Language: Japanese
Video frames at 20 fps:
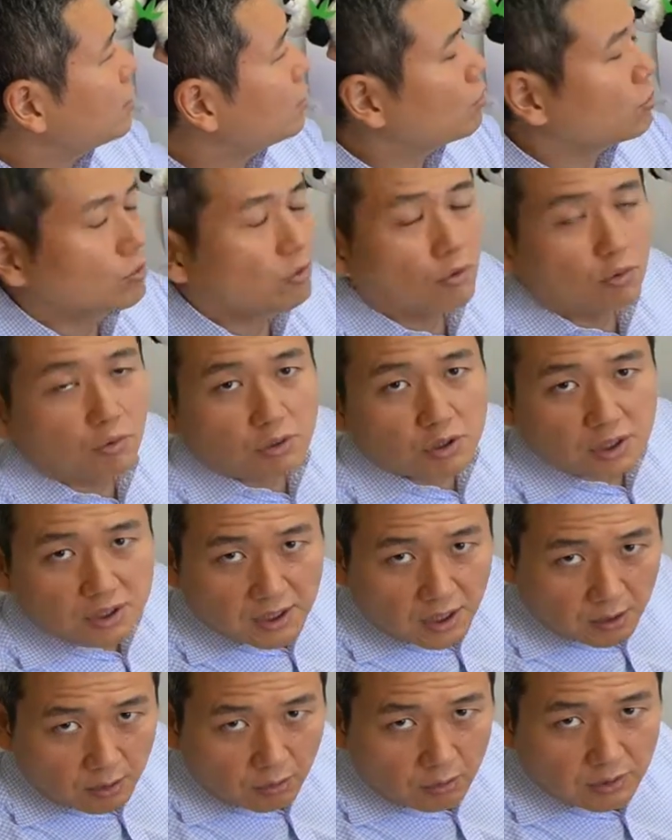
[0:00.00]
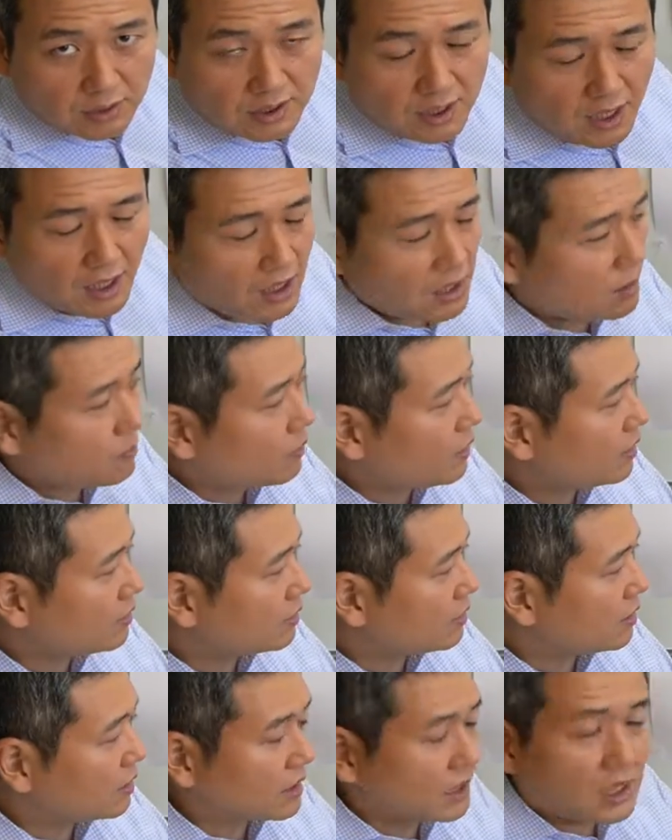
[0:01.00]
いことをしたと裁
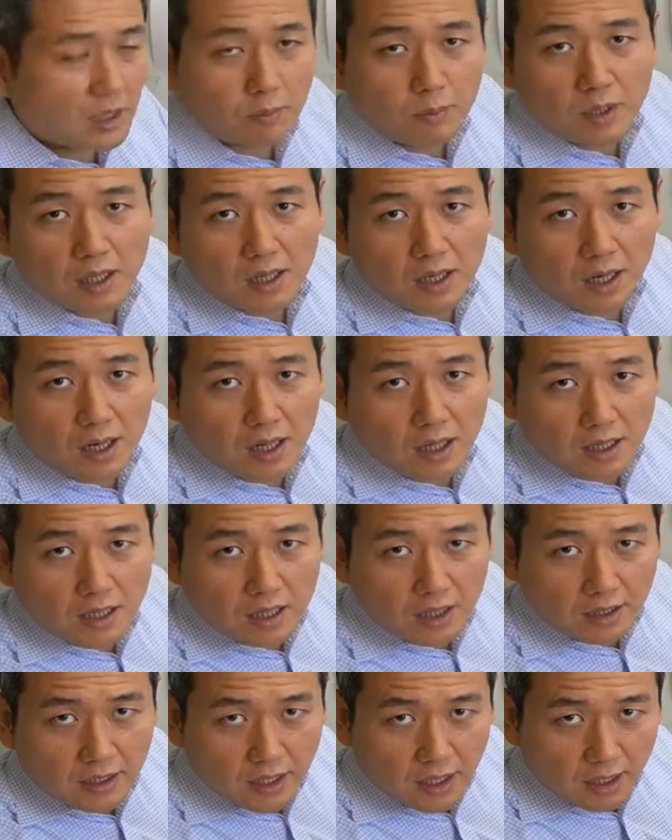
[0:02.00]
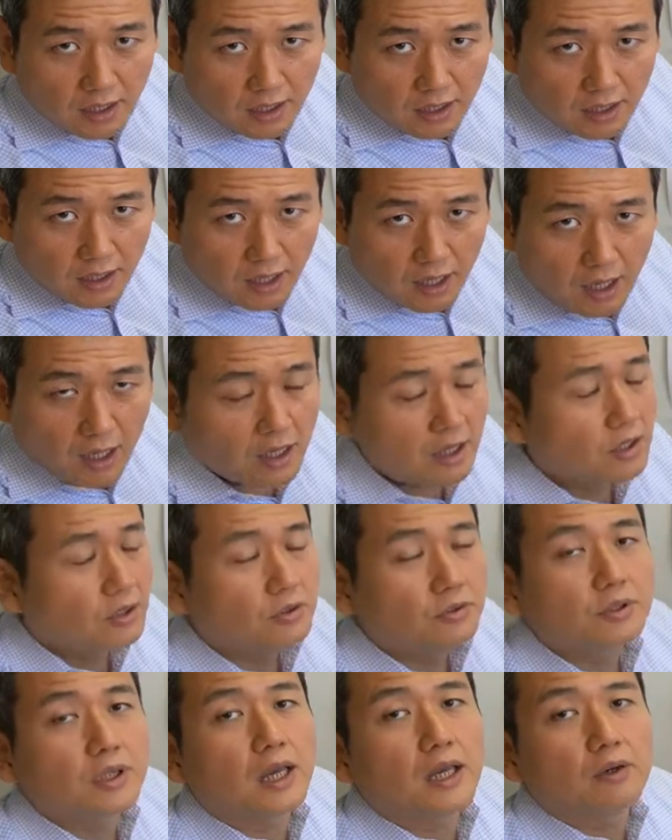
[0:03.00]
判で決められた結果
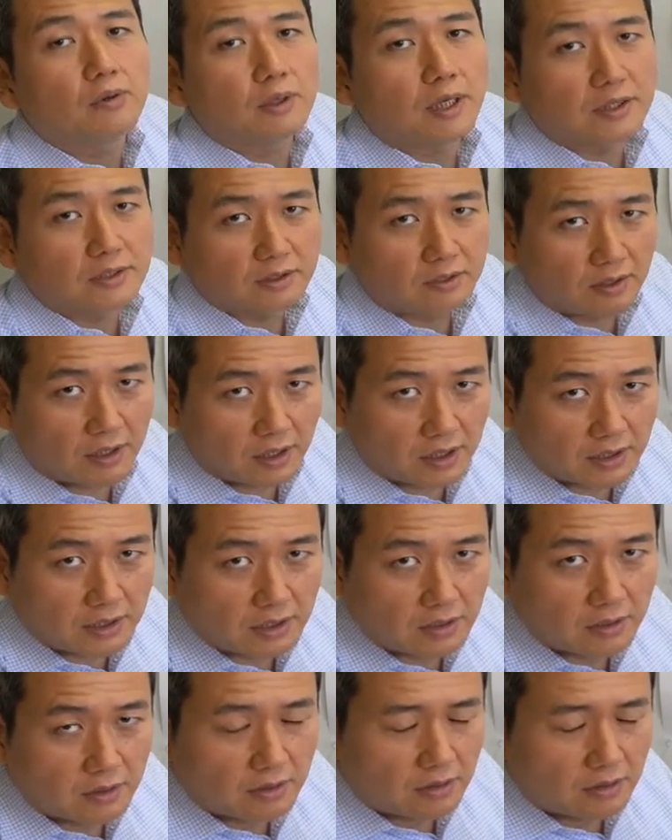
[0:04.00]
受けるやつの話